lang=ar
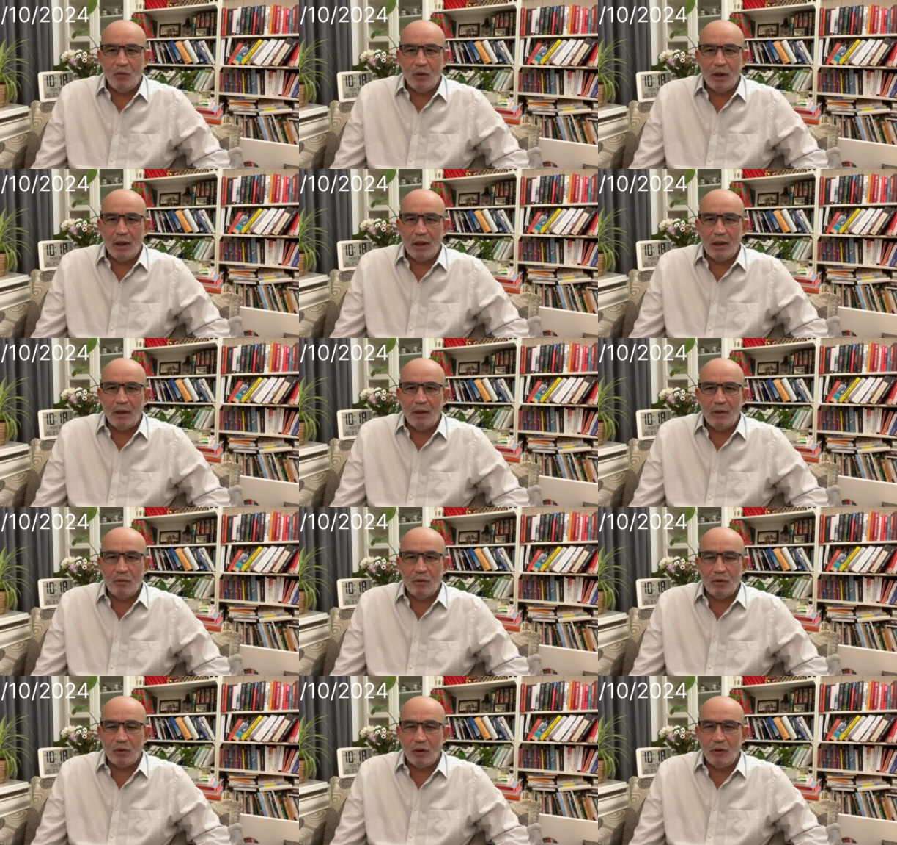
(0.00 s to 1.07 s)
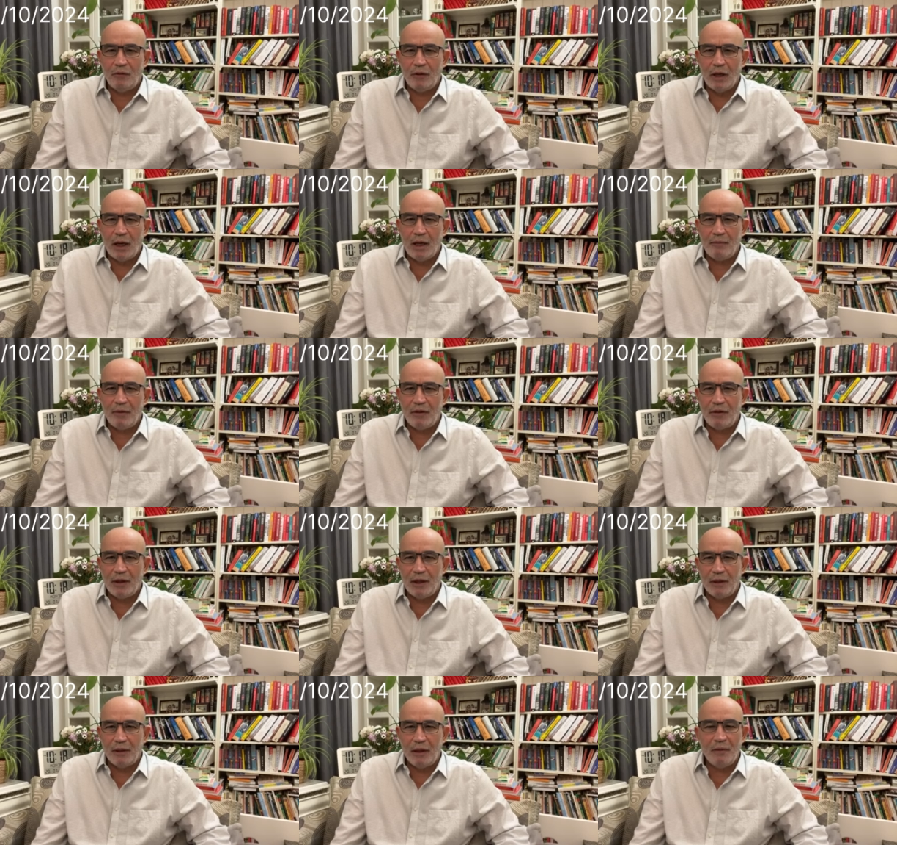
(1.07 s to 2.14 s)
وندخل في العام
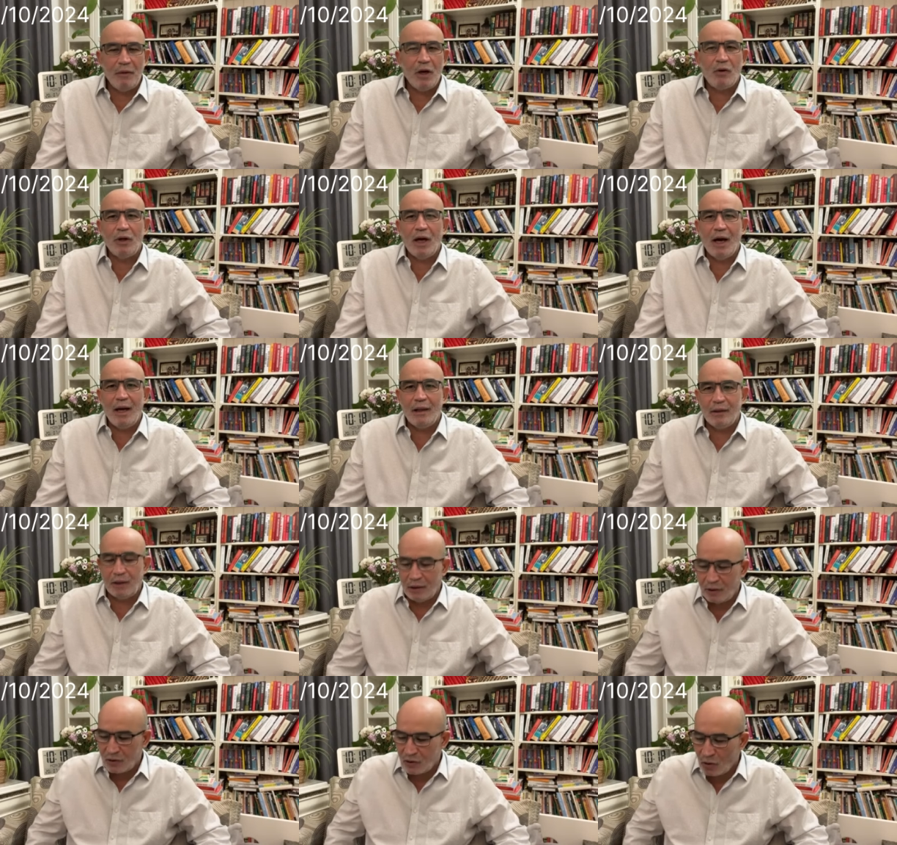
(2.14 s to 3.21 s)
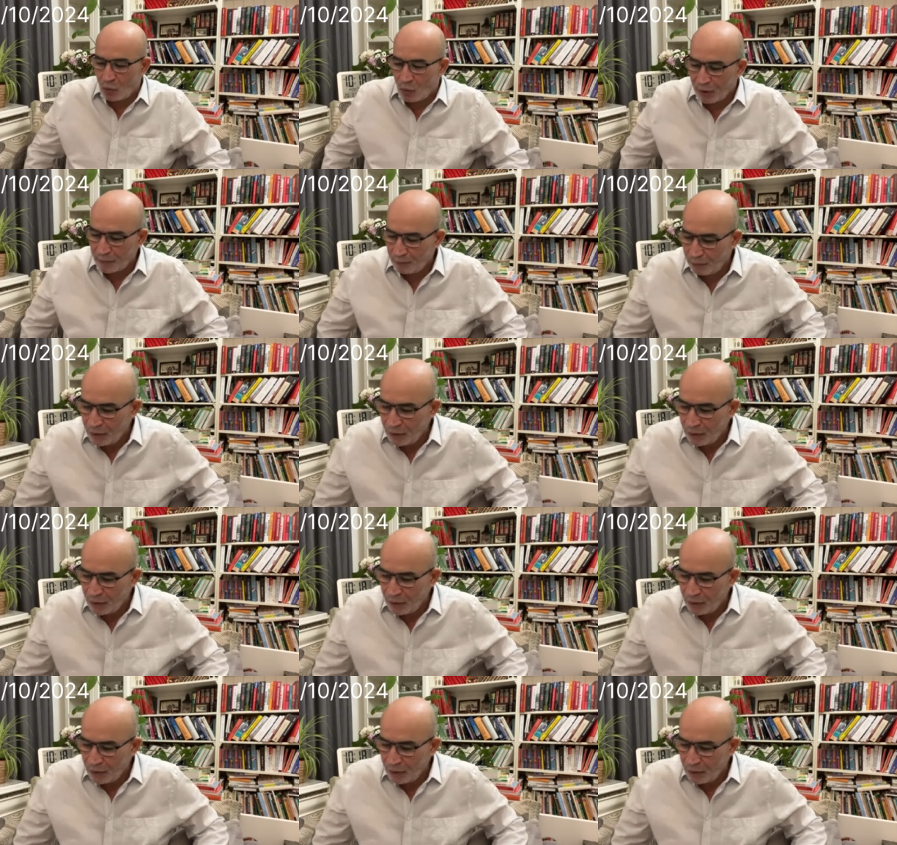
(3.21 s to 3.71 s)
الثاني لم يكن أحد يتصور